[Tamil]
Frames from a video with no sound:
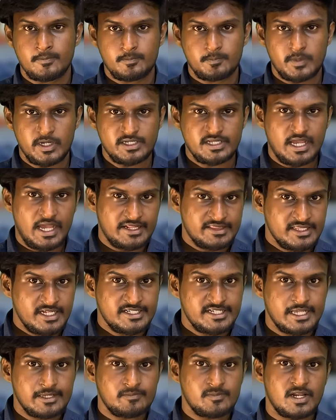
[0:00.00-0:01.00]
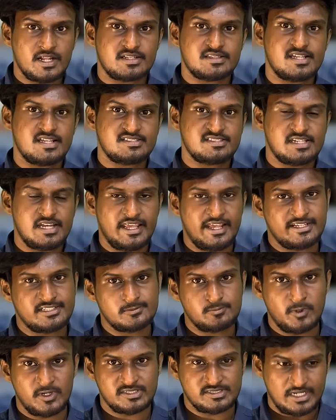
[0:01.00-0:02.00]
பட் அந்த டைமில் இருந்த சில
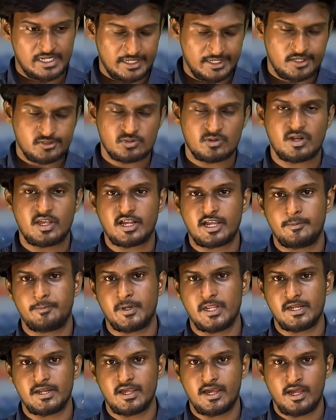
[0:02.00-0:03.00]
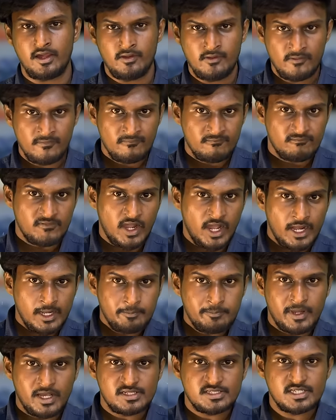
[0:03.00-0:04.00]
எக்ஸ்பர்ட்ஸ்லாம் என்ன சொன்னாங்க அப்படின்னா
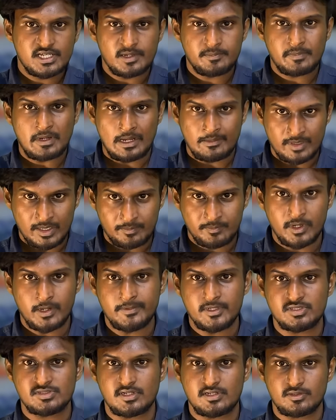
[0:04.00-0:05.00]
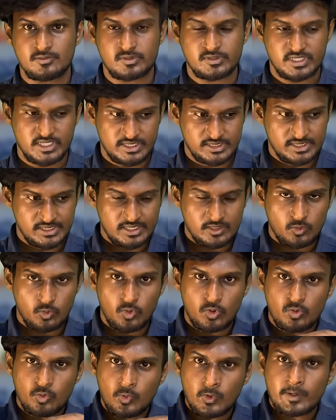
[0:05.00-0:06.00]
வான் பாதுகாப்பு அமைப்பு அப்படின்னு சொல்லக்கூடியது
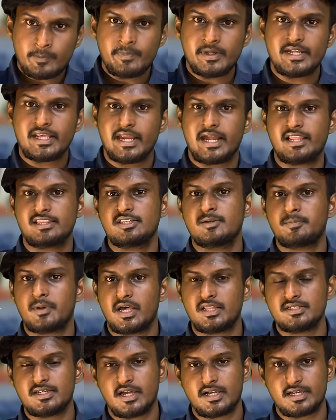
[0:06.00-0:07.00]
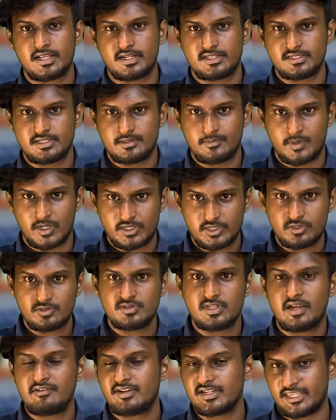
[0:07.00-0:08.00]
ஒரு குறிப்பிட்ட இடத்த பாதுகாக்கிறதுக்கு
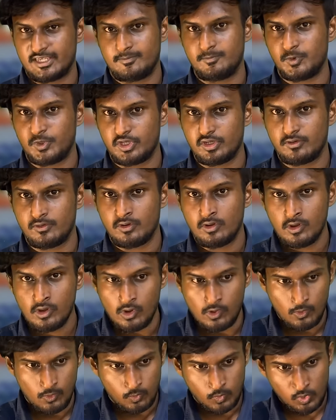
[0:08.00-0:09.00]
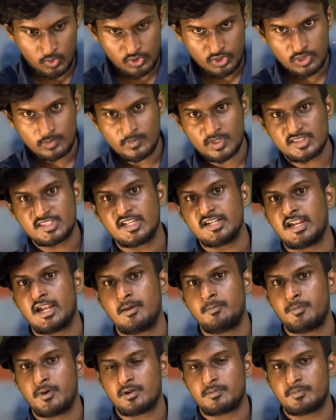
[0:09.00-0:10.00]
மட்டும்தான் வைக்க முடியும் ஒட்டுமொத்த
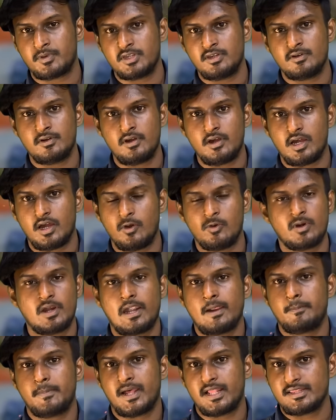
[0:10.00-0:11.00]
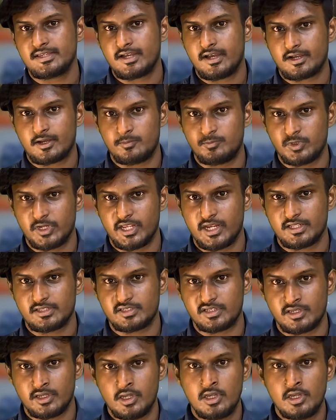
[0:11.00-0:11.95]
நிலப்பரப்பையும் அவங்களால பாதுகாக்க முடியாது